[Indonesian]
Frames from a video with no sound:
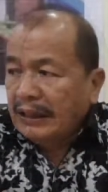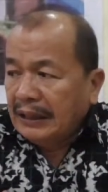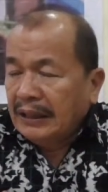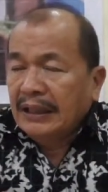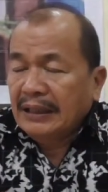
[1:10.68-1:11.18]

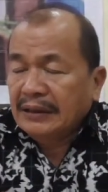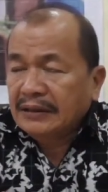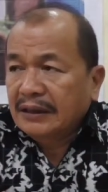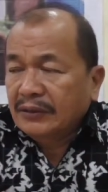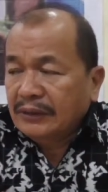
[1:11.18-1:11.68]
uh, langkah
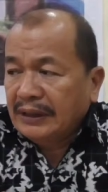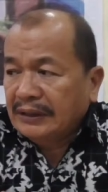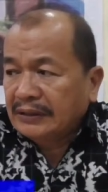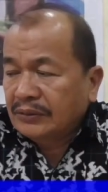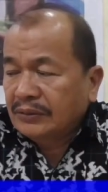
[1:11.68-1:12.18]

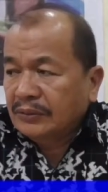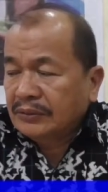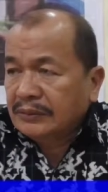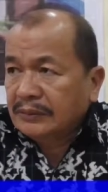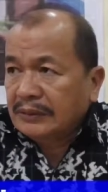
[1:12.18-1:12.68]
selanjutnya tentu
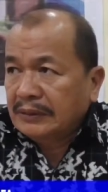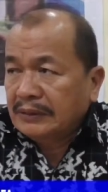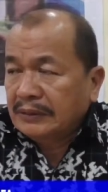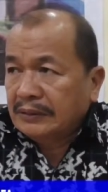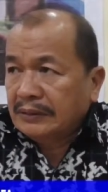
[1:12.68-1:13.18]

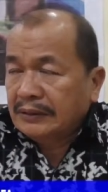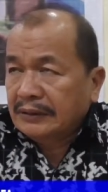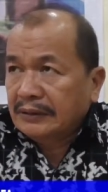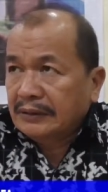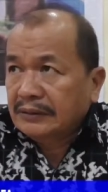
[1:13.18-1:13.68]
uh,
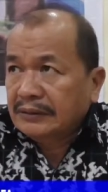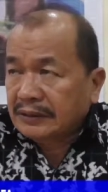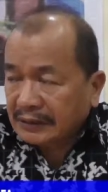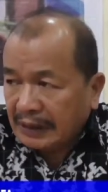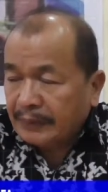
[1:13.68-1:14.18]

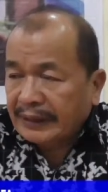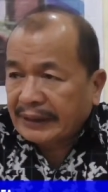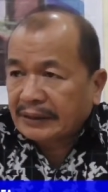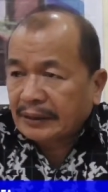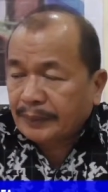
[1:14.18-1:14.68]
setelah
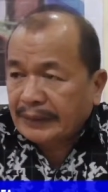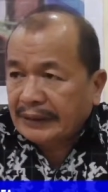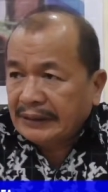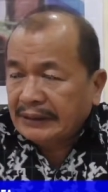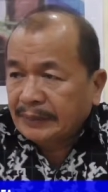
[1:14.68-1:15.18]
mereka
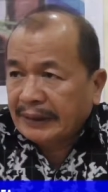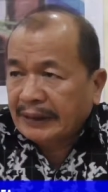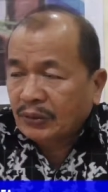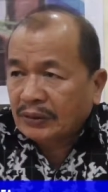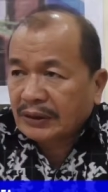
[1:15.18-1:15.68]
terpilih
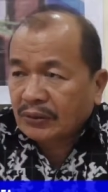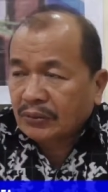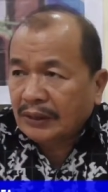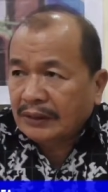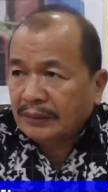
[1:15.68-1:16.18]
sebagai juara
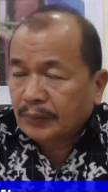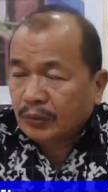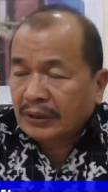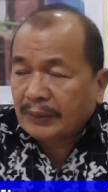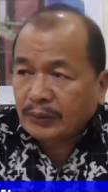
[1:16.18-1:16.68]
satu dan
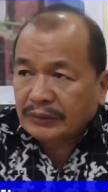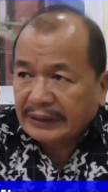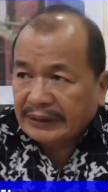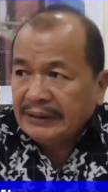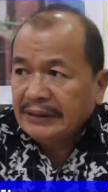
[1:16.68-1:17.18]
putra
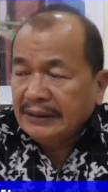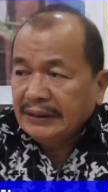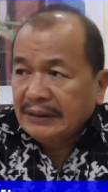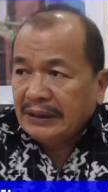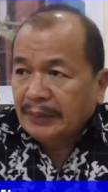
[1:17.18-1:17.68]
putri
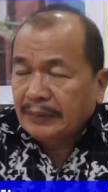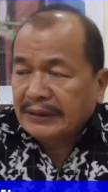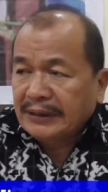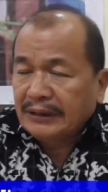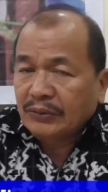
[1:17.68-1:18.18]
yang
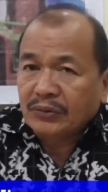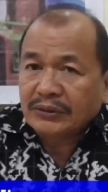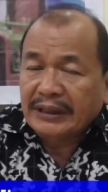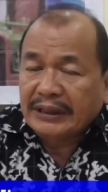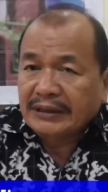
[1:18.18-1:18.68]
menjadi
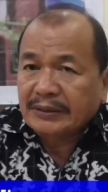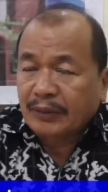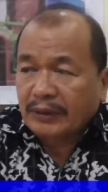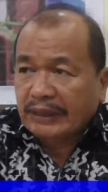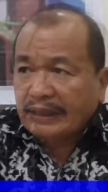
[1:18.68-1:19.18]
utusan RS
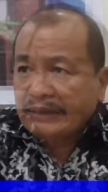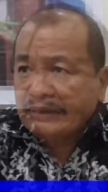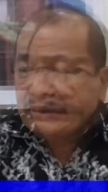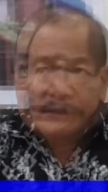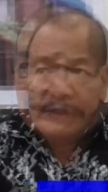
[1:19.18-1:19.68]
Sibolga,
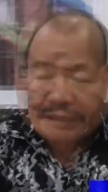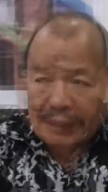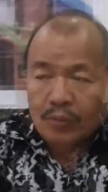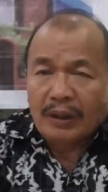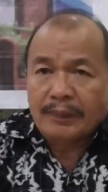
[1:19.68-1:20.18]
kita
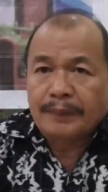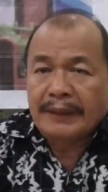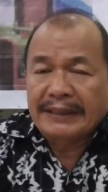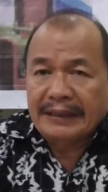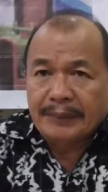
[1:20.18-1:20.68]
lakukan
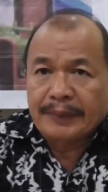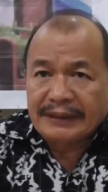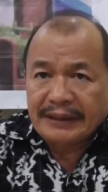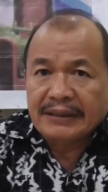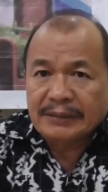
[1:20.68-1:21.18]

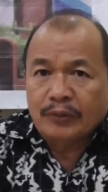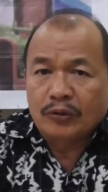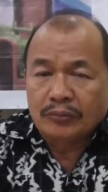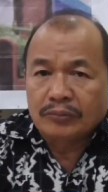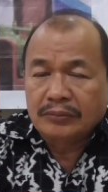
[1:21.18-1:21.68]
pelatihan-pelatihan
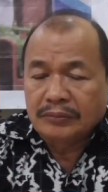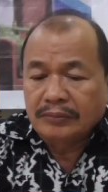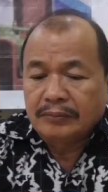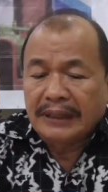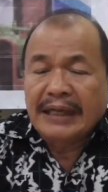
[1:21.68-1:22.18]
sebelum
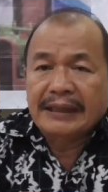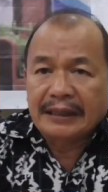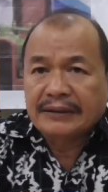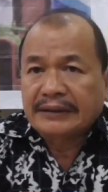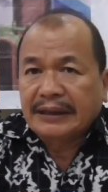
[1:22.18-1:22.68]

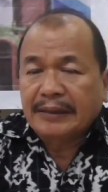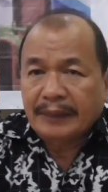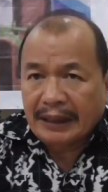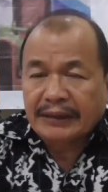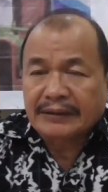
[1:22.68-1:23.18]
melangkah ke tingkat
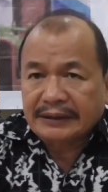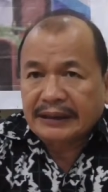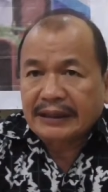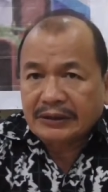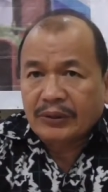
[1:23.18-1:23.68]
berangkat ke
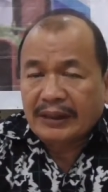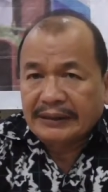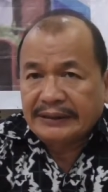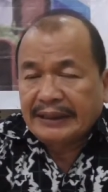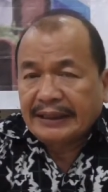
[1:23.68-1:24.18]
tingkat nasional
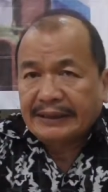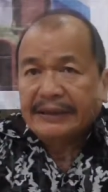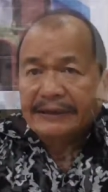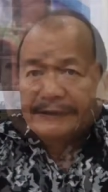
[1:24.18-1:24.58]
di Jakarta.